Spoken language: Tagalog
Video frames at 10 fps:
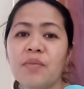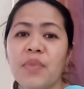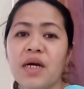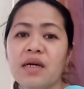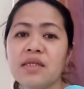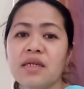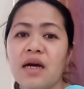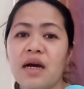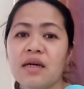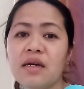para
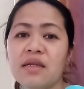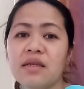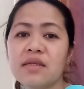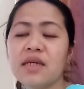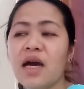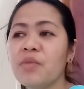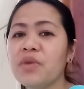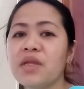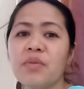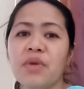sa akin, sa
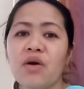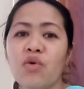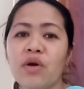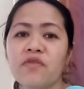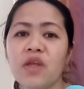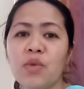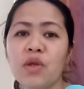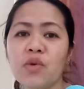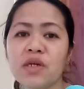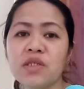amin na mga
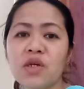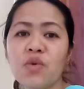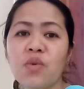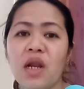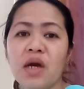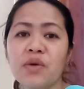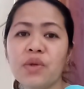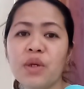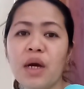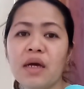OFW kasi kung wala
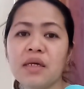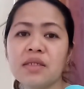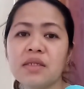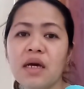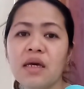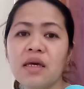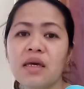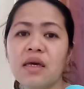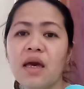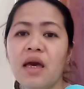yun guys
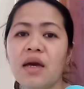ay